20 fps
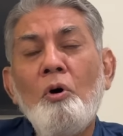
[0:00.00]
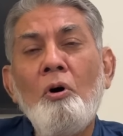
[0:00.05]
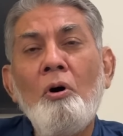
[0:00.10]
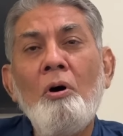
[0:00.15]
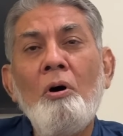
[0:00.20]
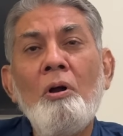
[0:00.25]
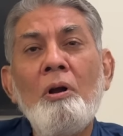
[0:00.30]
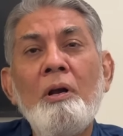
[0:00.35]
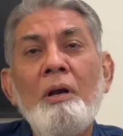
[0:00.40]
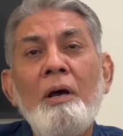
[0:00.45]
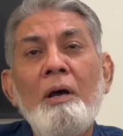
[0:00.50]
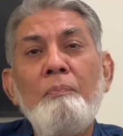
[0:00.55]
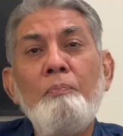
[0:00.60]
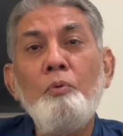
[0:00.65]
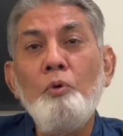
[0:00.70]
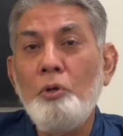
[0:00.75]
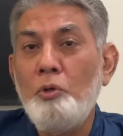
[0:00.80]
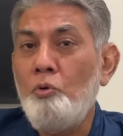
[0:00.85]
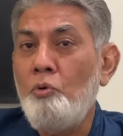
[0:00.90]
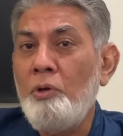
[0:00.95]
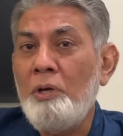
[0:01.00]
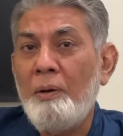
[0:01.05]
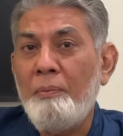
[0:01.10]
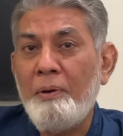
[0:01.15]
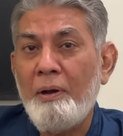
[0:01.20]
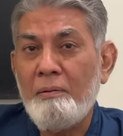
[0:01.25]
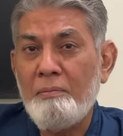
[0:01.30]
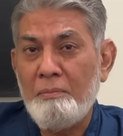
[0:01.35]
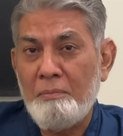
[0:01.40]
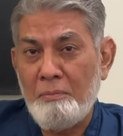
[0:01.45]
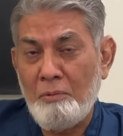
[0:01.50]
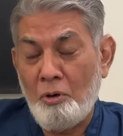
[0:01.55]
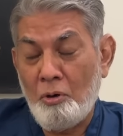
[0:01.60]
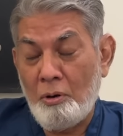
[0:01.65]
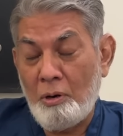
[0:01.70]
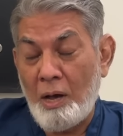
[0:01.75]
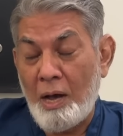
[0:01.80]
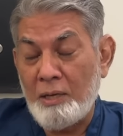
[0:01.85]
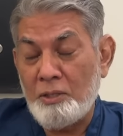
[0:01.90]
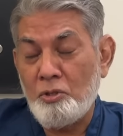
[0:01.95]
और पूरी दुनिया में और
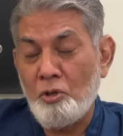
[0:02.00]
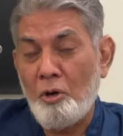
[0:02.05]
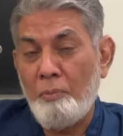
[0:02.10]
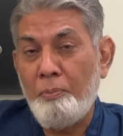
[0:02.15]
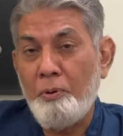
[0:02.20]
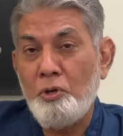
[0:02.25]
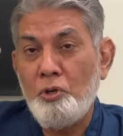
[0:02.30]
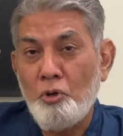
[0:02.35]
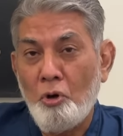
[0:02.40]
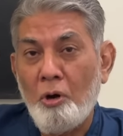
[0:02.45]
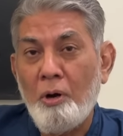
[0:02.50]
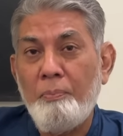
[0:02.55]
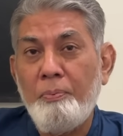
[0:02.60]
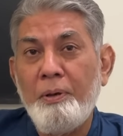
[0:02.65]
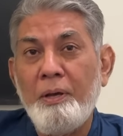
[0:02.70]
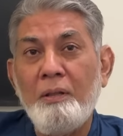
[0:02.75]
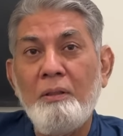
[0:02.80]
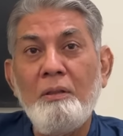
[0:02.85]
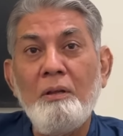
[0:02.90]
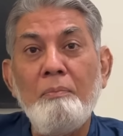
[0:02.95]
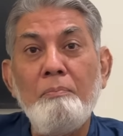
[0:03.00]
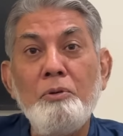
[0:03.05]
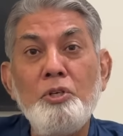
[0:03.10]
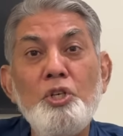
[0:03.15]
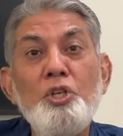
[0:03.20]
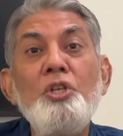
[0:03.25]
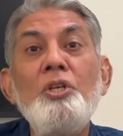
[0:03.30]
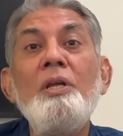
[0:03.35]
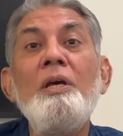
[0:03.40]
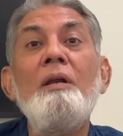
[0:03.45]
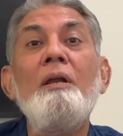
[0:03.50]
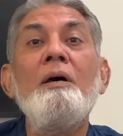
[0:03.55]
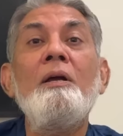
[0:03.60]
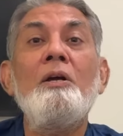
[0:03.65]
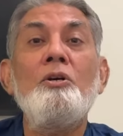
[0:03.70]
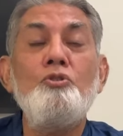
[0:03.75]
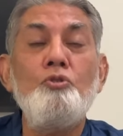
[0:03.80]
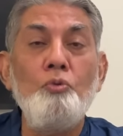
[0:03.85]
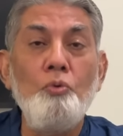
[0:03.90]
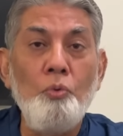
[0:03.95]
ख़ास तौर पर यूरोप के अंदर मशीनें
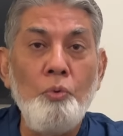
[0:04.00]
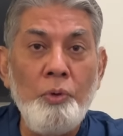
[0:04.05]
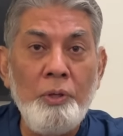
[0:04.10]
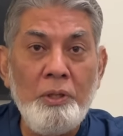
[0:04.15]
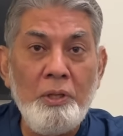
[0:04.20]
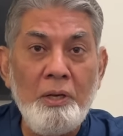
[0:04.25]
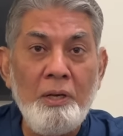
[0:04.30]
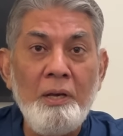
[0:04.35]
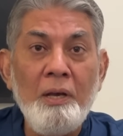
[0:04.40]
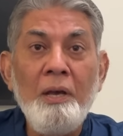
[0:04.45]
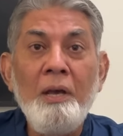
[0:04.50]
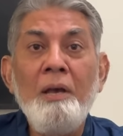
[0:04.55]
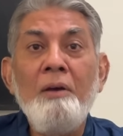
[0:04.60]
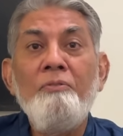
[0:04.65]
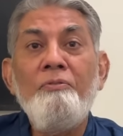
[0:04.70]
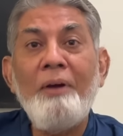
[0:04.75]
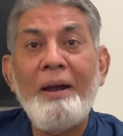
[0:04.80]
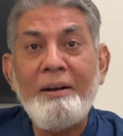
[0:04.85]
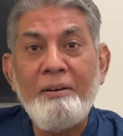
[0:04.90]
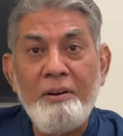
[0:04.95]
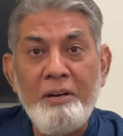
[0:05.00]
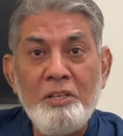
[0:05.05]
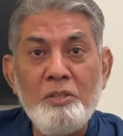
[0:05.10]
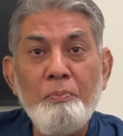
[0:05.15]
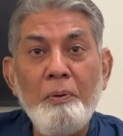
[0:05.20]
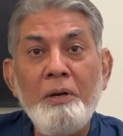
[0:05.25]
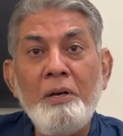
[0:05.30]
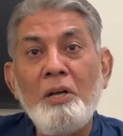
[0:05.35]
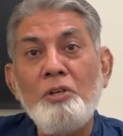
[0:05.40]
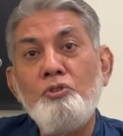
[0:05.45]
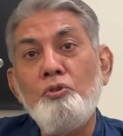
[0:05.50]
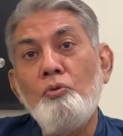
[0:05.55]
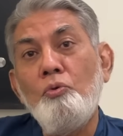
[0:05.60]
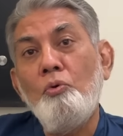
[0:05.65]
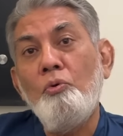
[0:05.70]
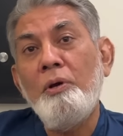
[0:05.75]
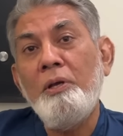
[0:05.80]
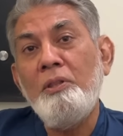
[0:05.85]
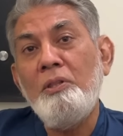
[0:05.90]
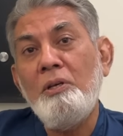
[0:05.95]
लगना शुरू हुई थी फैक्ट्रीज़ बनना शुरू
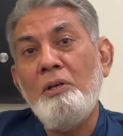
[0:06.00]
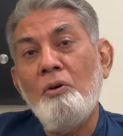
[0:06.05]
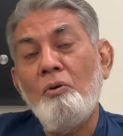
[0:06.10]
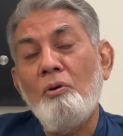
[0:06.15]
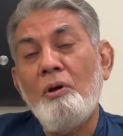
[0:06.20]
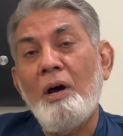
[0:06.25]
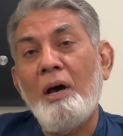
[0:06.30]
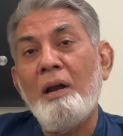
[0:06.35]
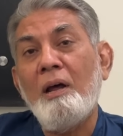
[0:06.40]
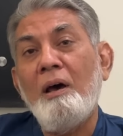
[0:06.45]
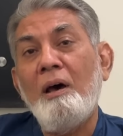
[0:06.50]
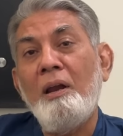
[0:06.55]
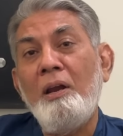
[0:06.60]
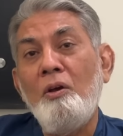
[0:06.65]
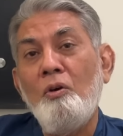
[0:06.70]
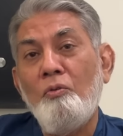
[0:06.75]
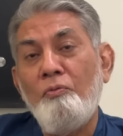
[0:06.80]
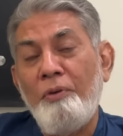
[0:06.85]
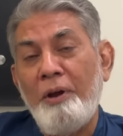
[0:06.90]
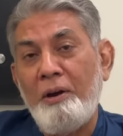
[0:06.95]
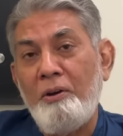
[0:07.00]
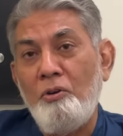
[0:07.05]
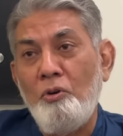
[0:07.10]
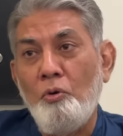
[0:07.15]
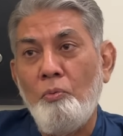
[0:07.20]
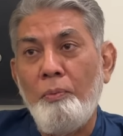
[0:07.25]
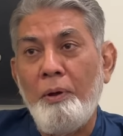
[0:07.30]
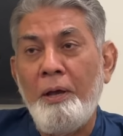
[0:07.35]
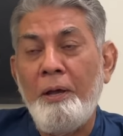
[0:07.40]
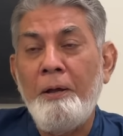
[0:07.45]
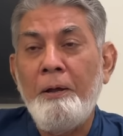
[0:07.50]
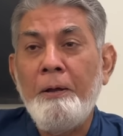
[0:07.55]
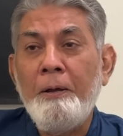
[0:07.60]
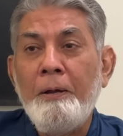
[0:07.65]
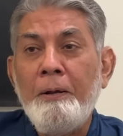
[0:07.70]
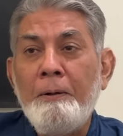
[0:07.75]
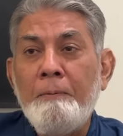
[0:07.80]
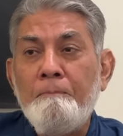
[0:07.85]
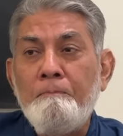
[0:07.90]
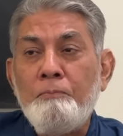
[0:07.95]
हो गई थी और कारखाने और फैक्ट्रियों में
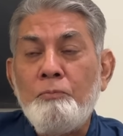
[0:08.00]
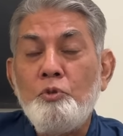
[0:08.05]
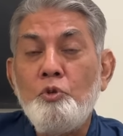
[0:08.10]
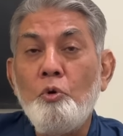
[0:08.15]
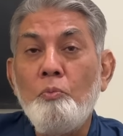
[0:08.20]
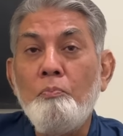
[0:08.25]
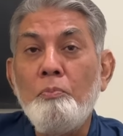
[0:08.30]
जो